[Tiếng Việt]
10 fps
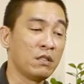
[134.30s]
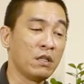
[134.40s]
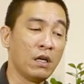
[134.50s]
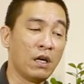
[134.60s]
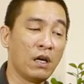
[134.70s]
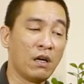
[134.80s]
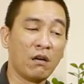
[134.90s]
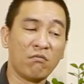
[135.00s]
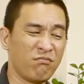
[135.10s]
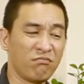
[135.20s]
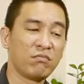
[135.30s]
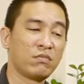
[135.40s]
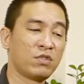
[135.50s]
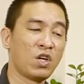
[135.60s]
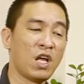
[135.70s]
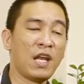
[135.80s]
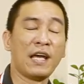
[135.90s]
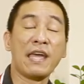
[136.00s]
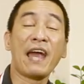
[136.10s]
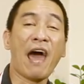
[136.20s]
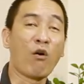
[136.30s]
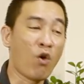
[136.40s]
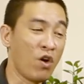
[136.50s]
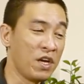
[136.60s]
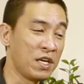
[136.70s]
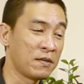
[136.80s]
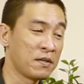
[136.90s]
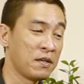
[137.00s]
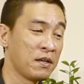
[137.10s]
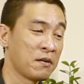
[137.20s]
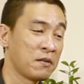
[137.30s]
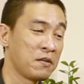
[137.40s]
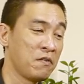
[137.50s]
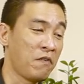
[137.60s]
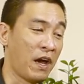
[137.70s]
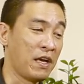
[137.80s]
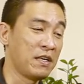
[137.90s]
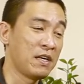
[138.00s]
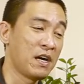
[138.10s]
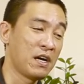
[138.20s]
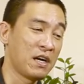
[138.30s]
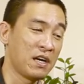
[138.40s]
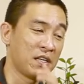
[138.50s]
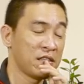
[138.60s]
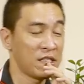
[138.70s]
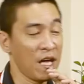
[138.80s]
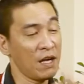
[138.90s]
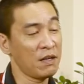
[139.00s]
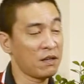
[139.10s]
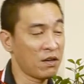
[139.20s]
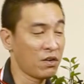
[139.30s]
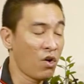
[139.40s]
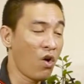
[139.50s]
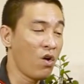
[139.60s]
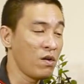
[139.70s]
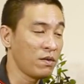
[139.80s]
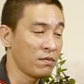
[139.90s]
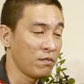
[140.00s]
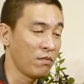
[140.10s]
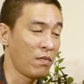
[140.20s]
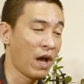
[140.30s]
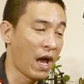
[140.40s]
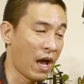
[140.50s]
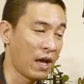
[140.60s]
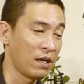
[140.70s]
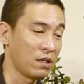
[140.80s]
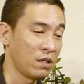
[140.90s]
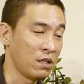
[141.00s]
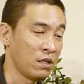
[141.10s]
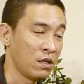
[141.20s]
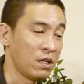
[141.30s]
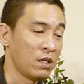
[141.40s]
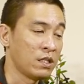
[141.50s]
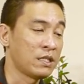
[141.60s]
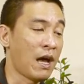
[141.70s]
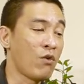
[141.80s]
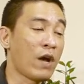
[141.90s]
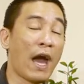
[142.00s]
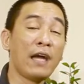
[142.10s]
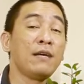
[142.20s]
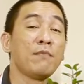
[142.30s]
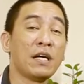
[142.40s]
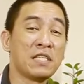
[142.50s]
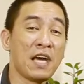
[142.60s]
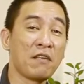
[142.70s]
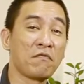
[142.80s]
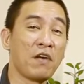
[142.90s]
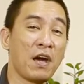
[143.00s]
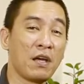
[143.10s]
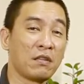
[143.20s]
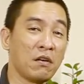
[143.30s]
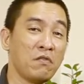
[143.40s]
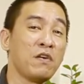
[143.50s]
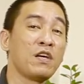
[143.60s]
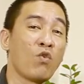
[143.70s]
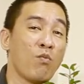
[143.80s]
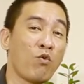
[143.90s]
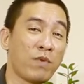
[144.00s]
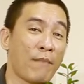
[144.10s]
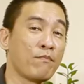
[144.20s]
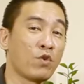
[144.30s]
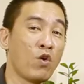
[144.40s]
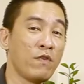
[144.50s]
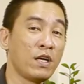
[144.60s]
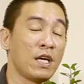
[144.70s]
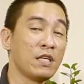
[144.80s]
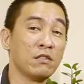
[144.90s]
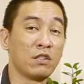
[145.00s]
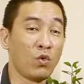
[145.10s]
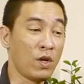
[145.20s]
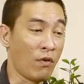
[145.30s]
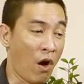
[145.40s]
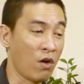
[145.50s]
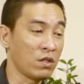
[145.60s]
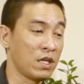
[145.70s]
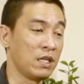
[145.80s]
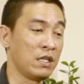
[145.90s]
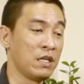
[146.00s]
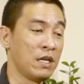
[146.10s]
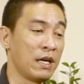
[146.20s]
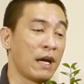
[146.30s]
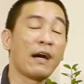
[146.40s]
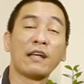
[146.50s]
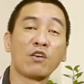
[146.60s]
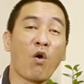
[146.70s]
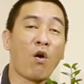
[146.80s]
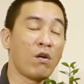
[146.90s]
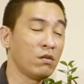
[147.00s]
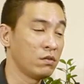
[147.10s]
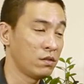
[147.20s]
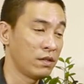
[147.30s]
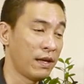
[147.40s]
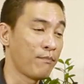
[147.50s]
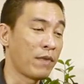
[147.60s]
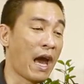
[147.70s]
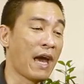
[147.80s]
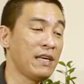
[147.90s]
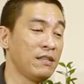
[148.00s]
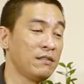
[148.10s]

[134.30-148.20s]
à, cho nên là gia đạo khó yên như vậy à, xét có hai sáu cái mà xét về tử vi của một năm đối với cái người tuổi nào đó thì các anh có năm cái